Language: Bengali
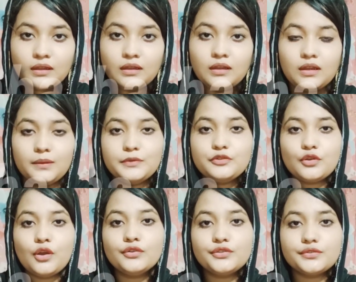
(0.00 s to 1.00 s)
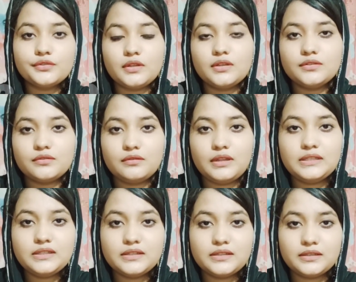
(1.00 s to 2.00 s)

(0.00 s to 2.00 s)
আমি সহযোগিতার জন্য এসেছি